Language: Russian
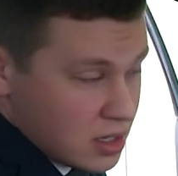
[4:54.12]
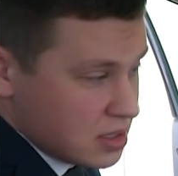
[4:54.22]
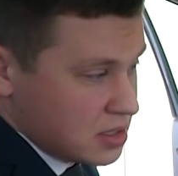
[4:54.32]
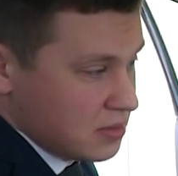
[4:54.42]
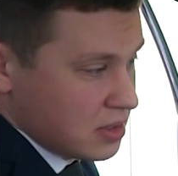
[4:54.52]

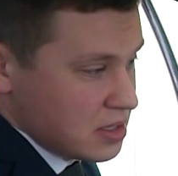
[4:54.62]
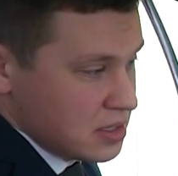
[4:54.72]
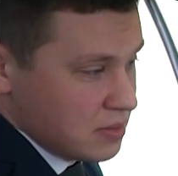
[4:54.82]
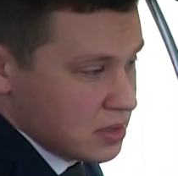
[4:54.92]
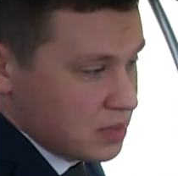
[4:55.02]
из активных
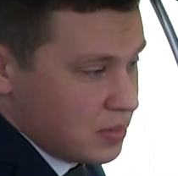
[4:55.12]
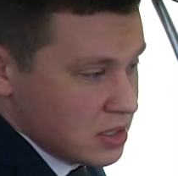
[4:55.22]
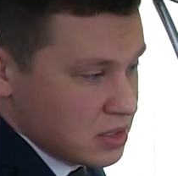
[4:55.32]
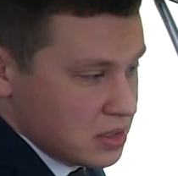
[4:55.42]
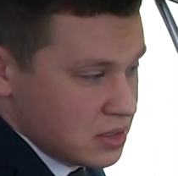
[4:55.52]
систем
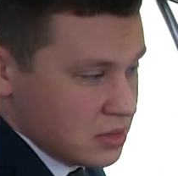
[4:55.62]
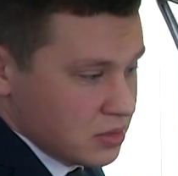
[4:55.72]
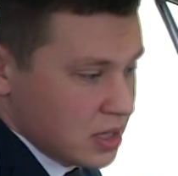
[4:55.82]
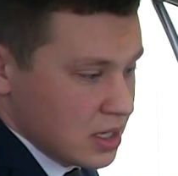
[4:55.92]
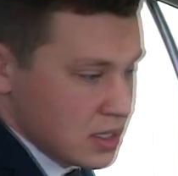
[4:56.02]

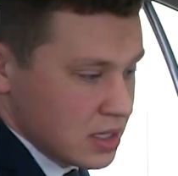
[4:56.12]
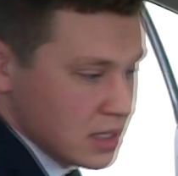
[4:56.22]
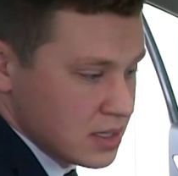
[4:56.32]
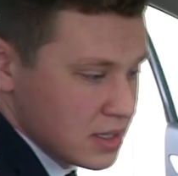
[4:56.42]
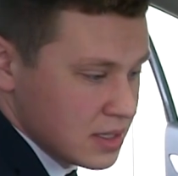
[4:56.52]
безопасности у нас
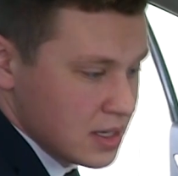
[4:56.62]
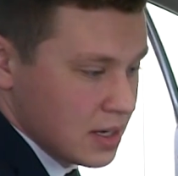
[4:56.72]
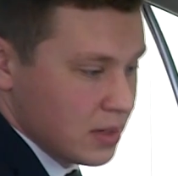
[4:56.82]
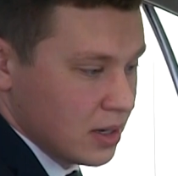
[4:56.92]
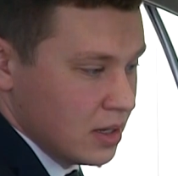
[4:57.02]
есть
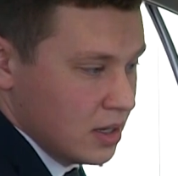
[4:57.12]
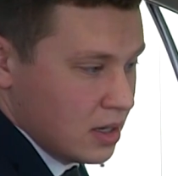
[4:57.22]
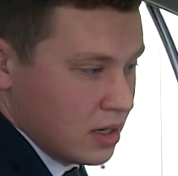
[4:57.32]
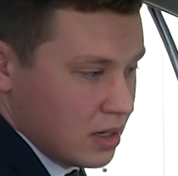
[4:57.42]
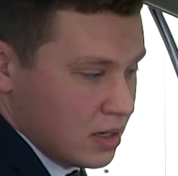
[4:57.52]
система
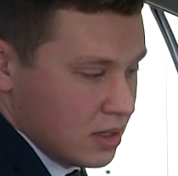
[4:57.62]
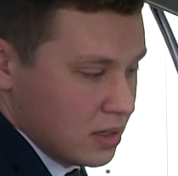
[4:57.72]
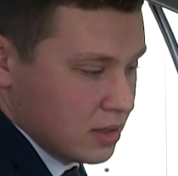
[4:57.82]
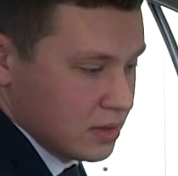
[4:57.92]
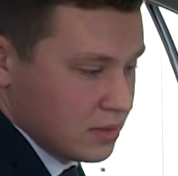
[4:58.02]

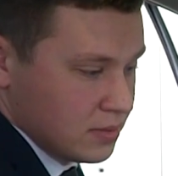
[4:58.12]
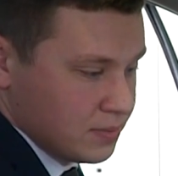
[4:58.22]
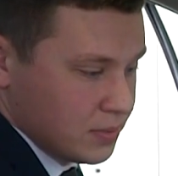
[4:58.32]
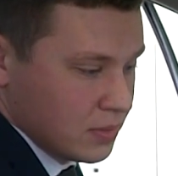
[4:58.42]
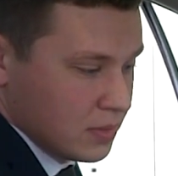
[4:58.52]
э,
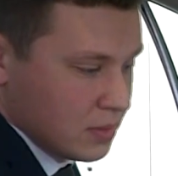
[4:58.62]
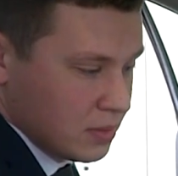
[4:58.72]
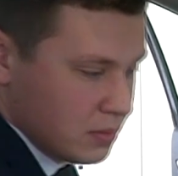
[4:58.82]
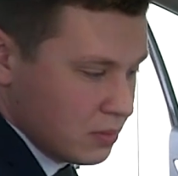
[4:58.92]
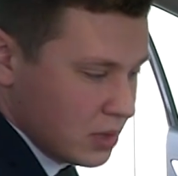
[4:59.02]

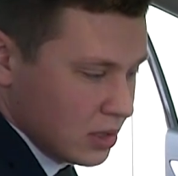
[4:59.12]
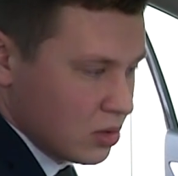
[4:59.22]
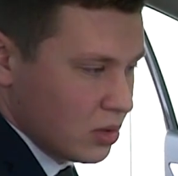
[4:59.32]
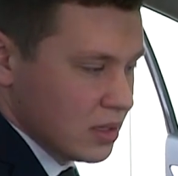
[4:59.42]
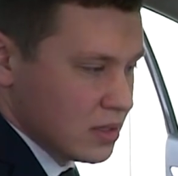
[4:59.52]

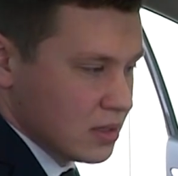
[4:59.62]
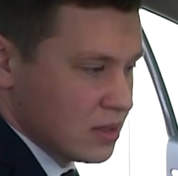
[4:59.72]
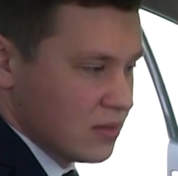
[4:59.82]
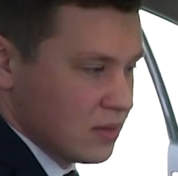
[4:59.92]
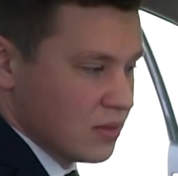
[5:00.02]
контроля
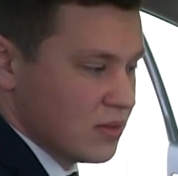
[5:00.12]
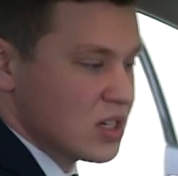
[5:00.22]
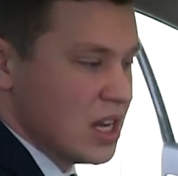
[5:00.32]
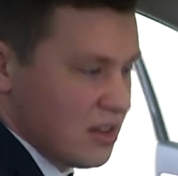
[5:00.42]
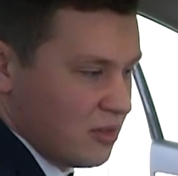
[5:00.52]

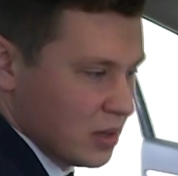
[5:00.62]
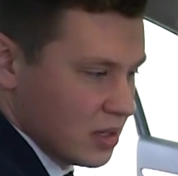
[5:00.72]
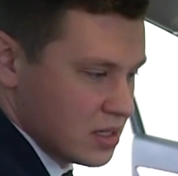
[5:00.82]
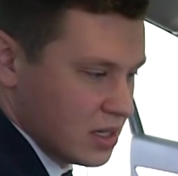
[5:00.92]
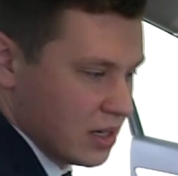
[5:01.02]
движения в
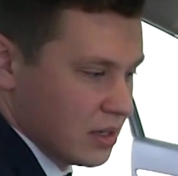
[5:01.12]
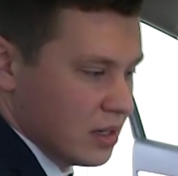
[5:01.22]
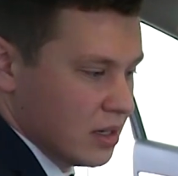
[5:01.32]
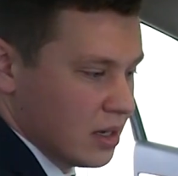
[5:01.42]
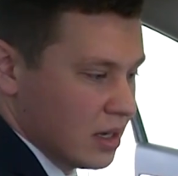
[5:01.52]
полосе,
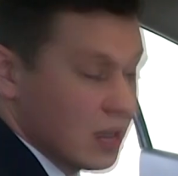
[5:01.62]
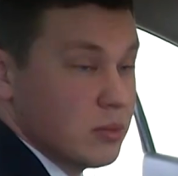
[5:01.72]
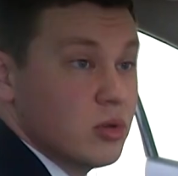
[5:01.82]
она